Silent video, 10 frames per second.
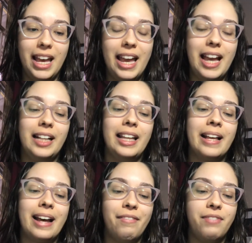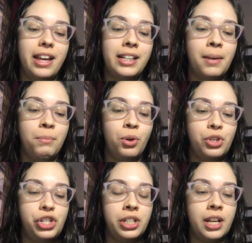Ele tem cafeína,
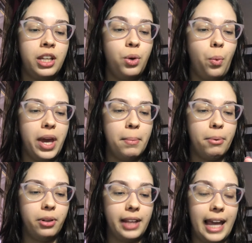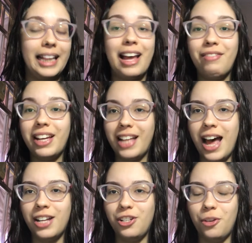biotina e whey protein. Na
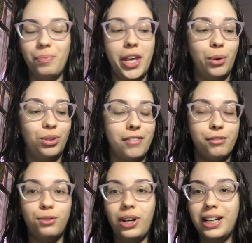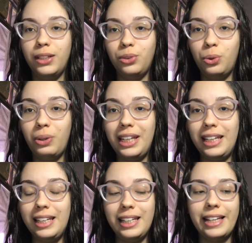verdade, eu tava focando
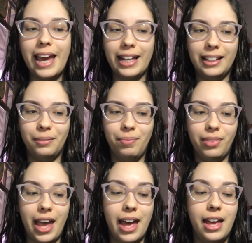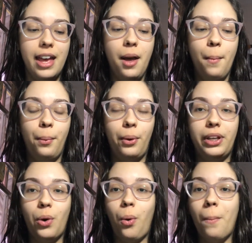em queda, né?
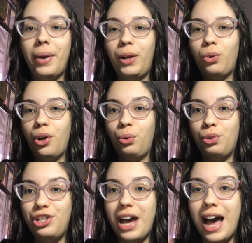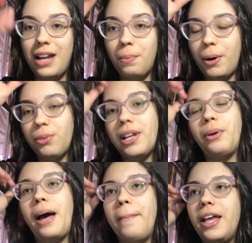porque eu comprei tónico de alho para usar no
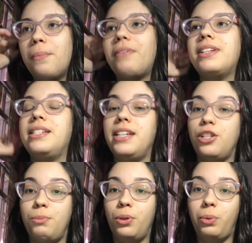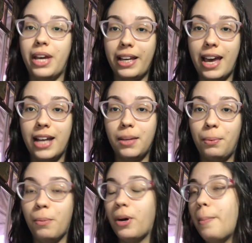cabelo, para ver se ia diminuir a queda,
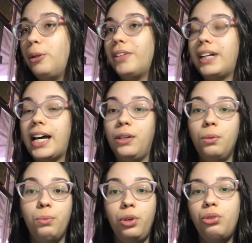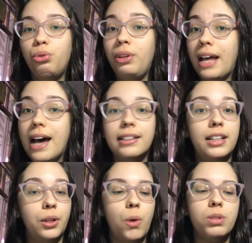porque meu cabelo tava caindo muito do nada
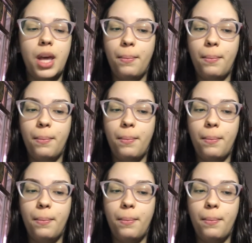e eu não sei